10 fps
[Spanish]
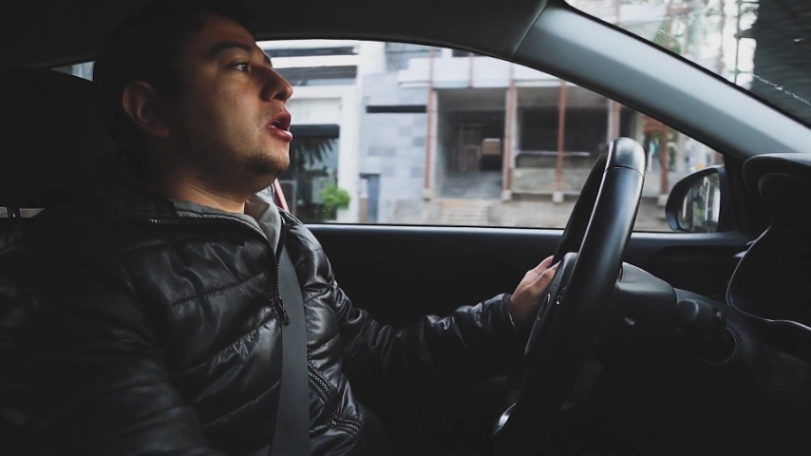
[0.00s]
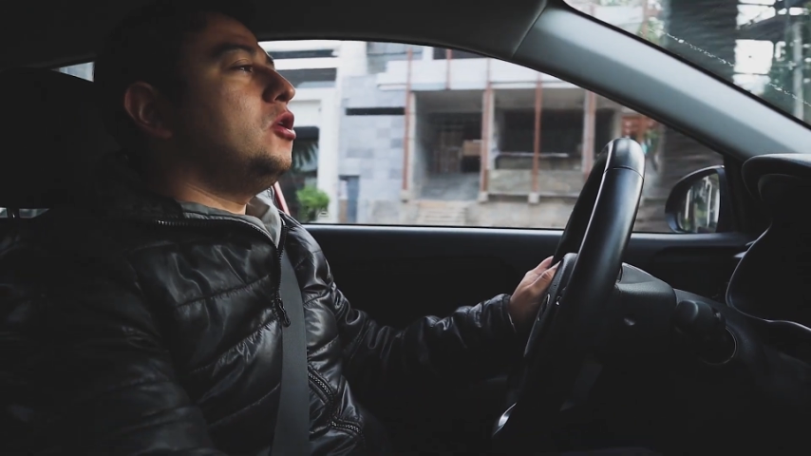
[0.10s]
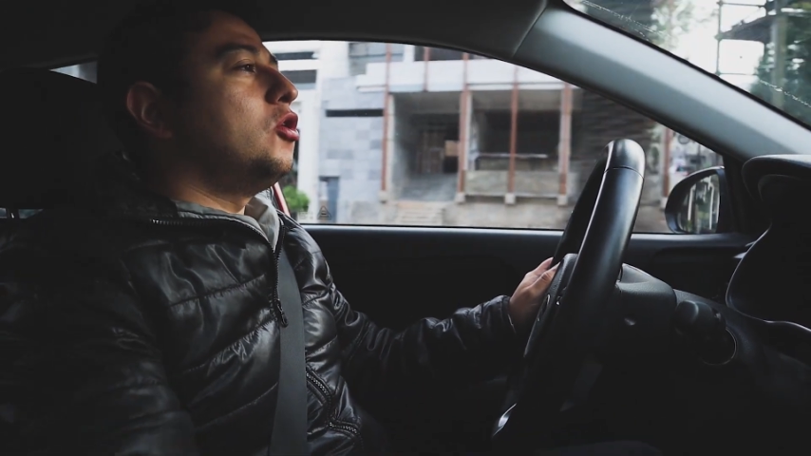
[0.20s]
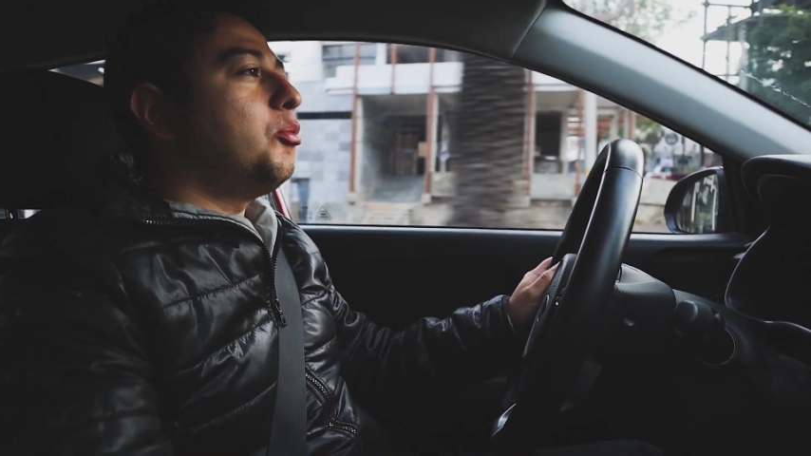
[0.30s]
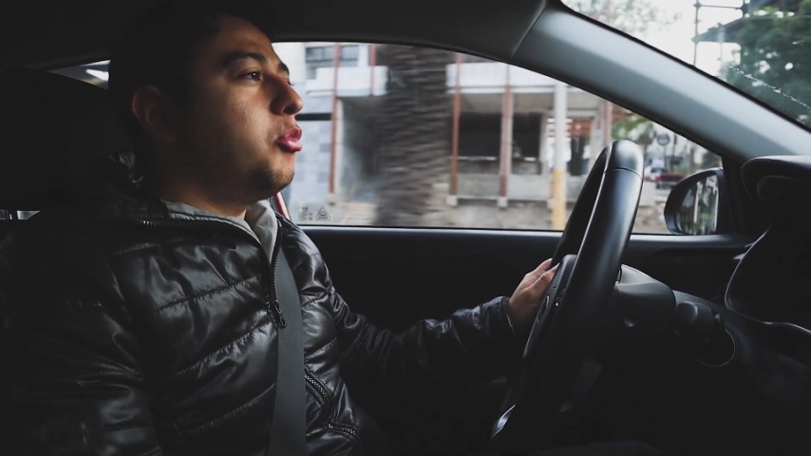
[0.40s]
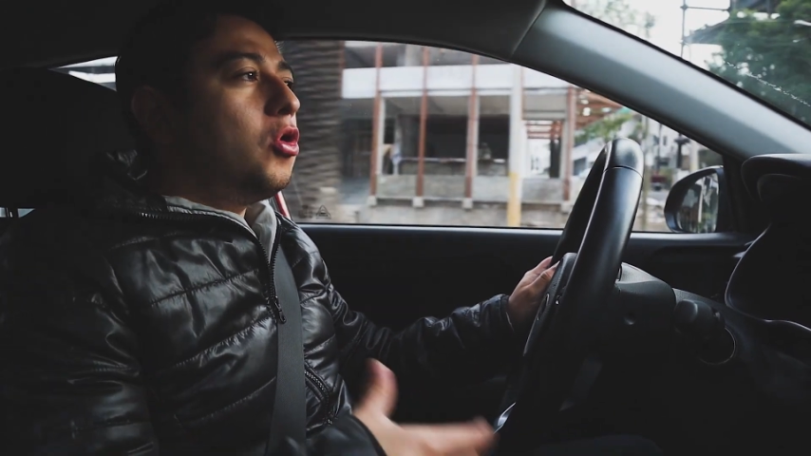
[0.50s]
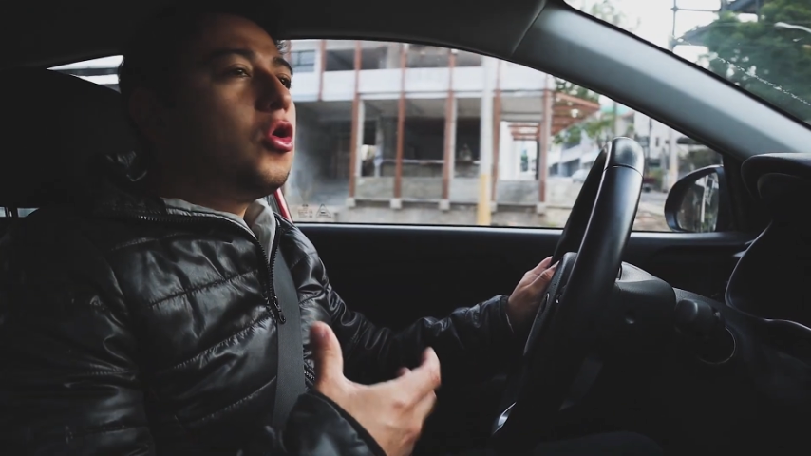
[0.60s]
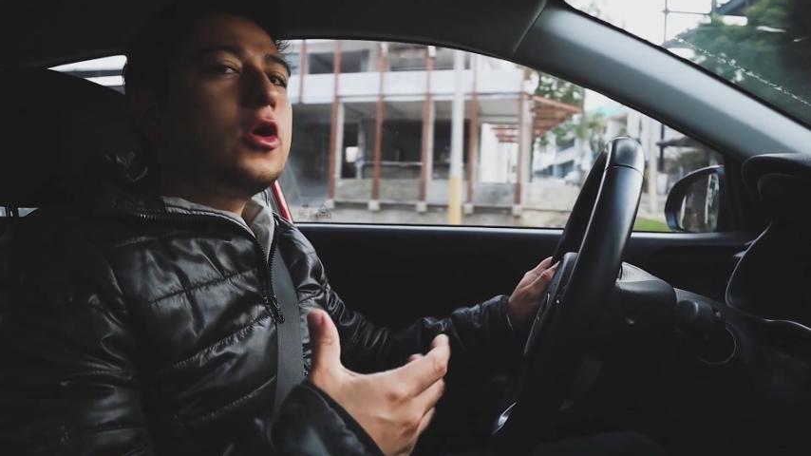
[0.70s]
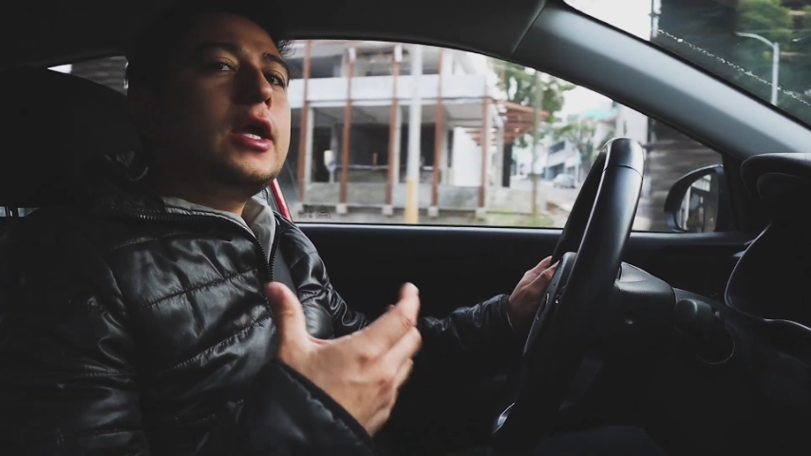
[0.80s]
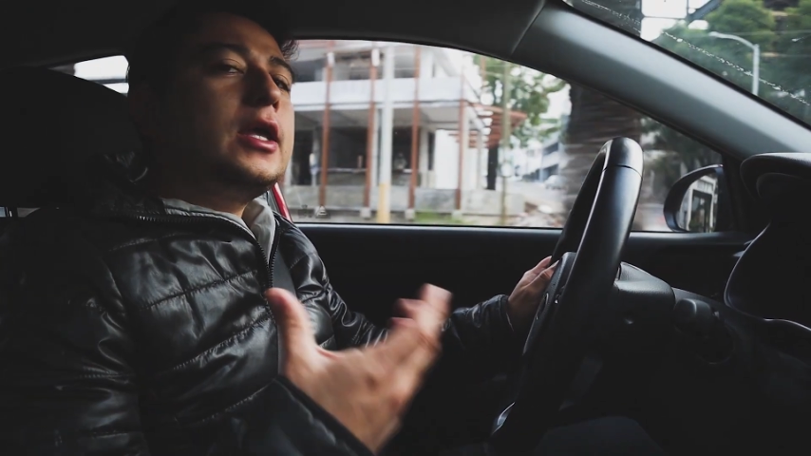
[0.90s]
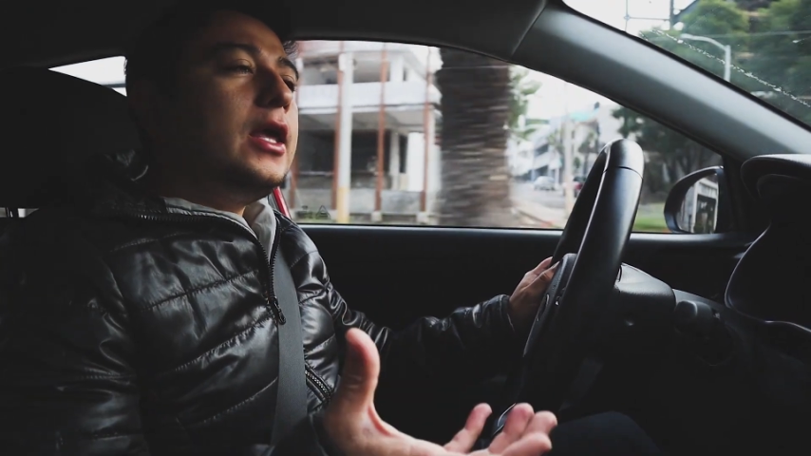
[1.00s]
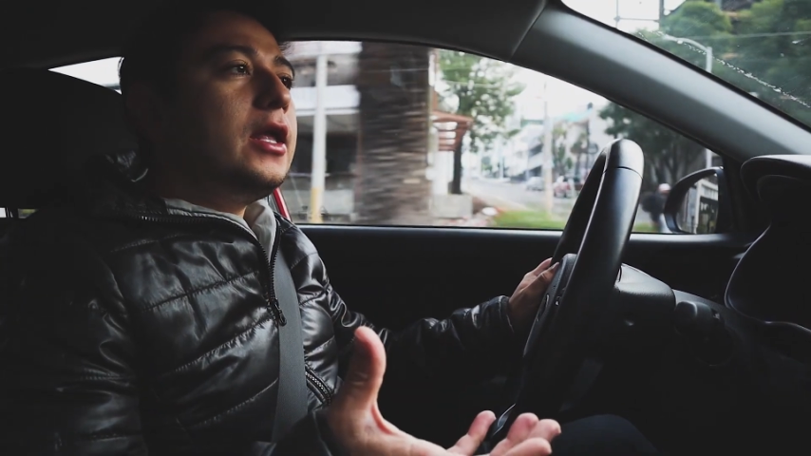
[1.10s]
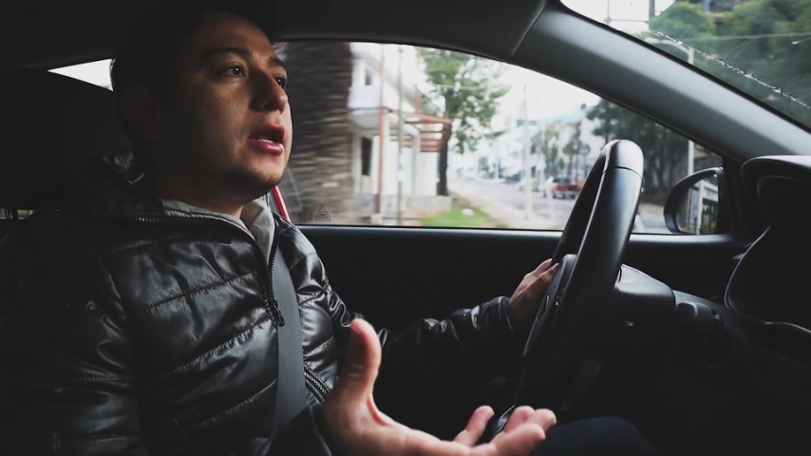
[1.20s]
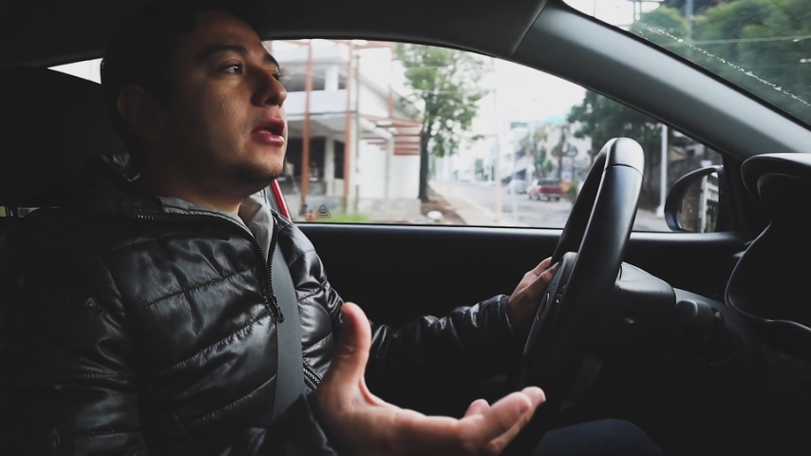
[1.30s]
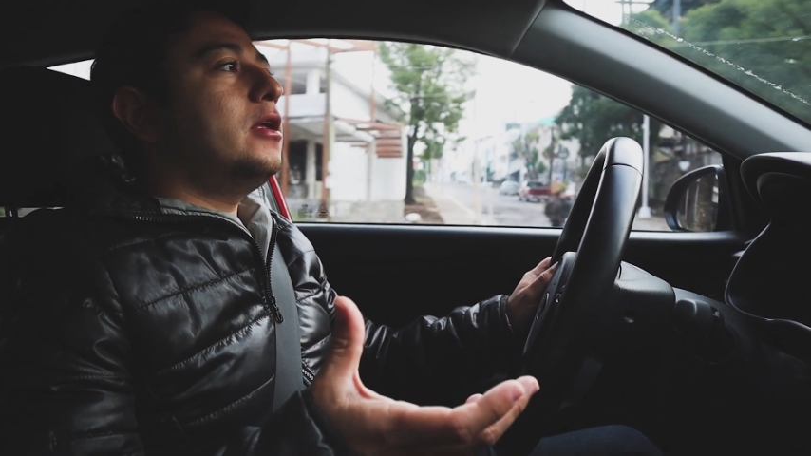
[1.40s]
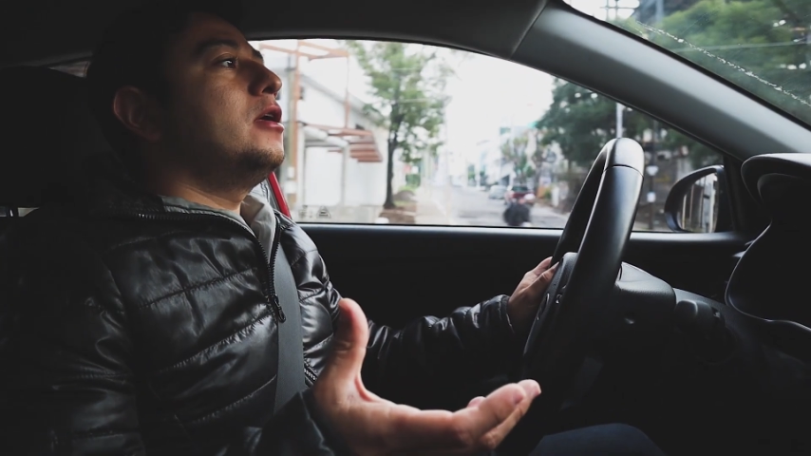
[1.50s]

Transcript: y no por lo que quiere.